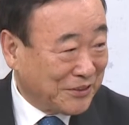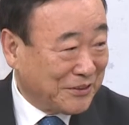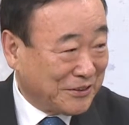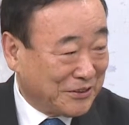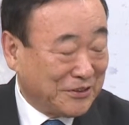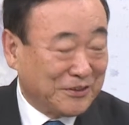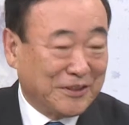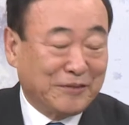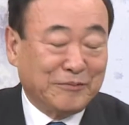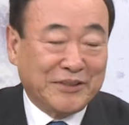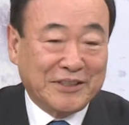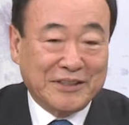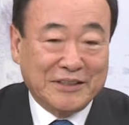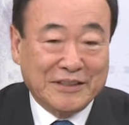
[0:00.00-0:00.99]
그런 특성
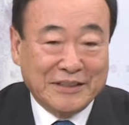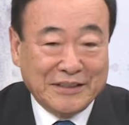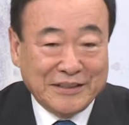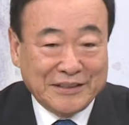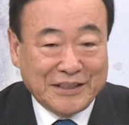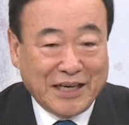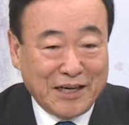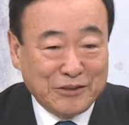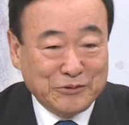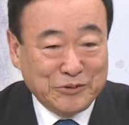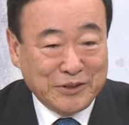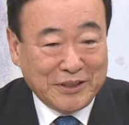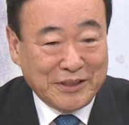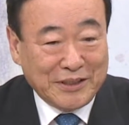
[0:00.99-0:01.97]
때문에
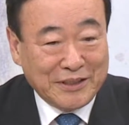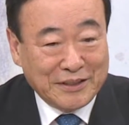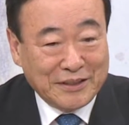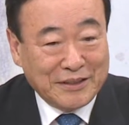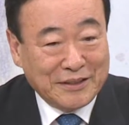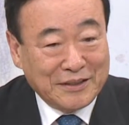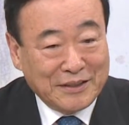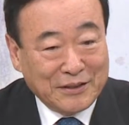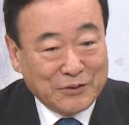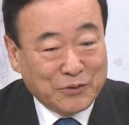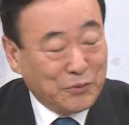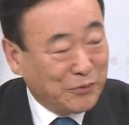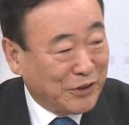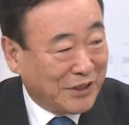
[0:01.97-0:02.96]
향후에
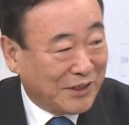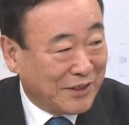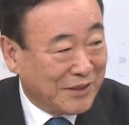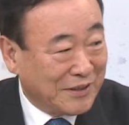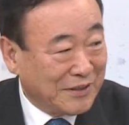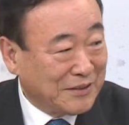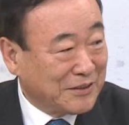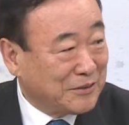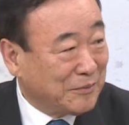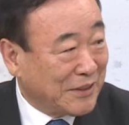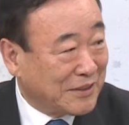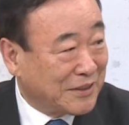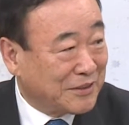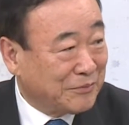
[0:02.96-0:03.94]
도민회 이런 것이
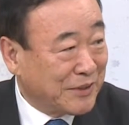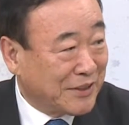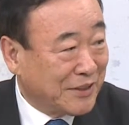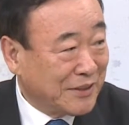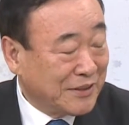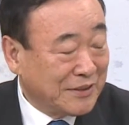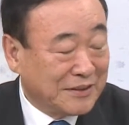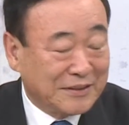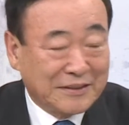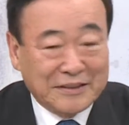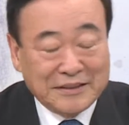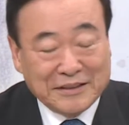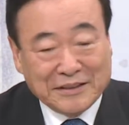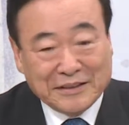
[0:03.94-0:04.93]
많지 않습니까?
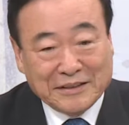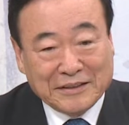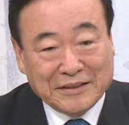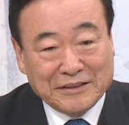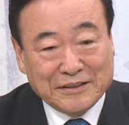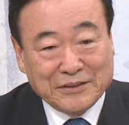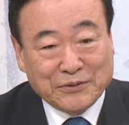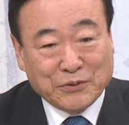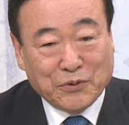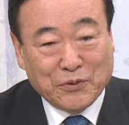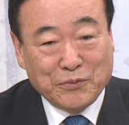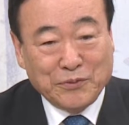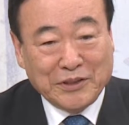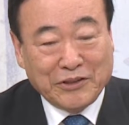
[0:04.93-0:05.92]
그래서 그
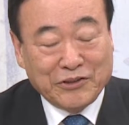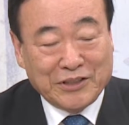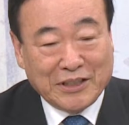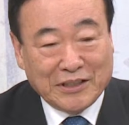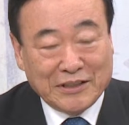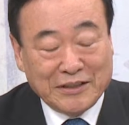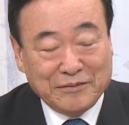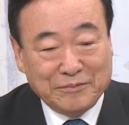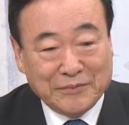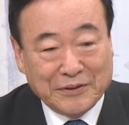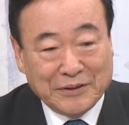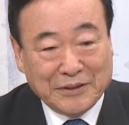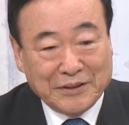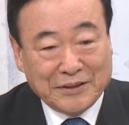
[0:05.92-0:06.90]
도민회 회장님
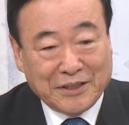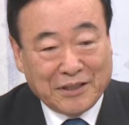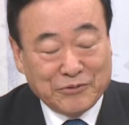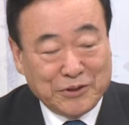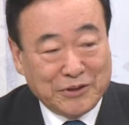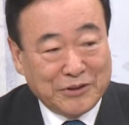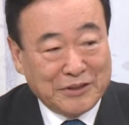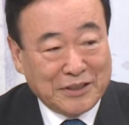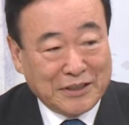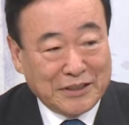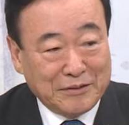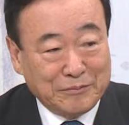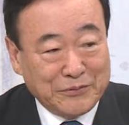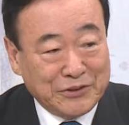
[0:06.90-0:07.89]
향후회
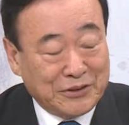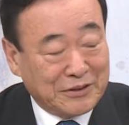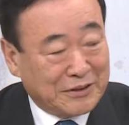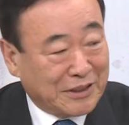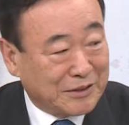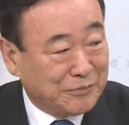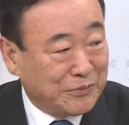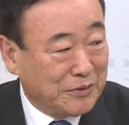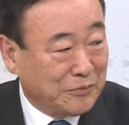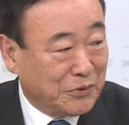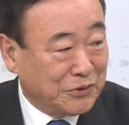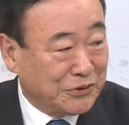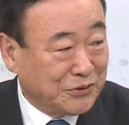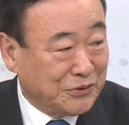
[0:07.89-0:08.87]
회장님 15분을
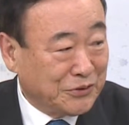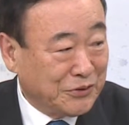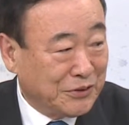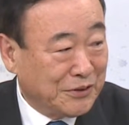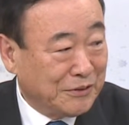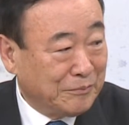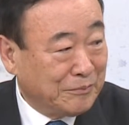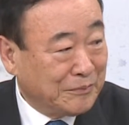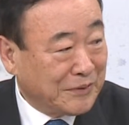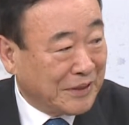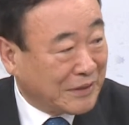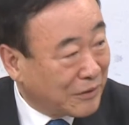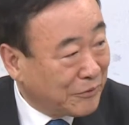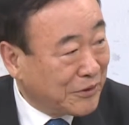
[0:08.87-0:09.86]
모시고
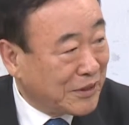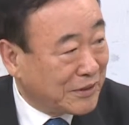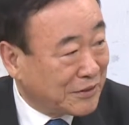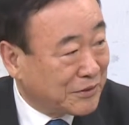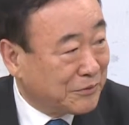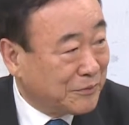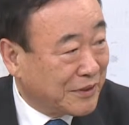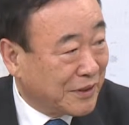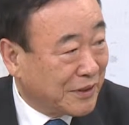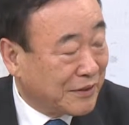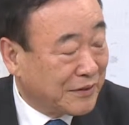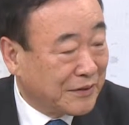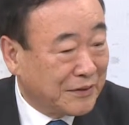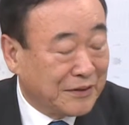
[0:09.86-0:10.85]
간담회를
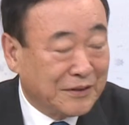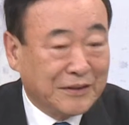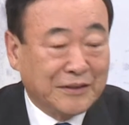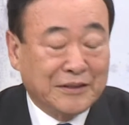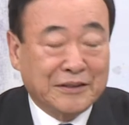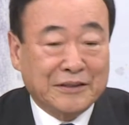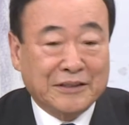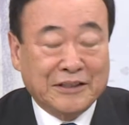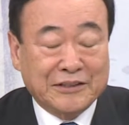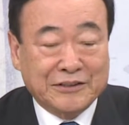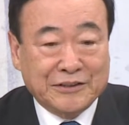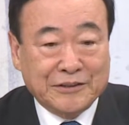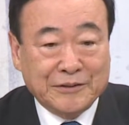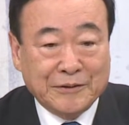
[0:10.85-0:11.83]
가졌습니다.
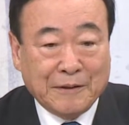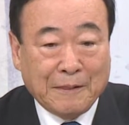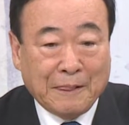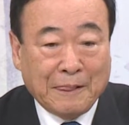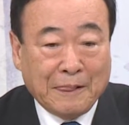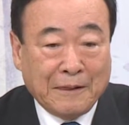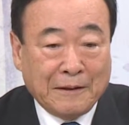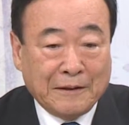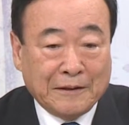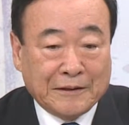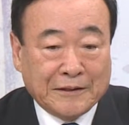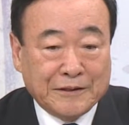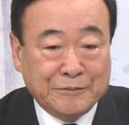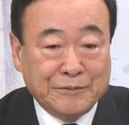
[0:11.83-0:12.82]
그래서
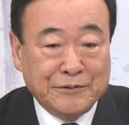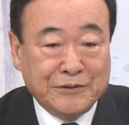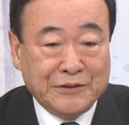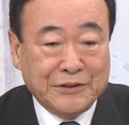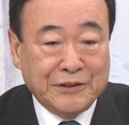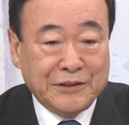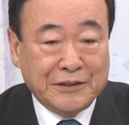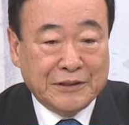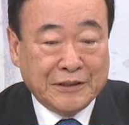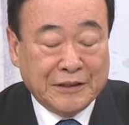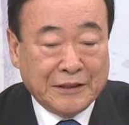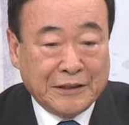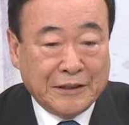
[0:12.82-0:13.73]
그분들이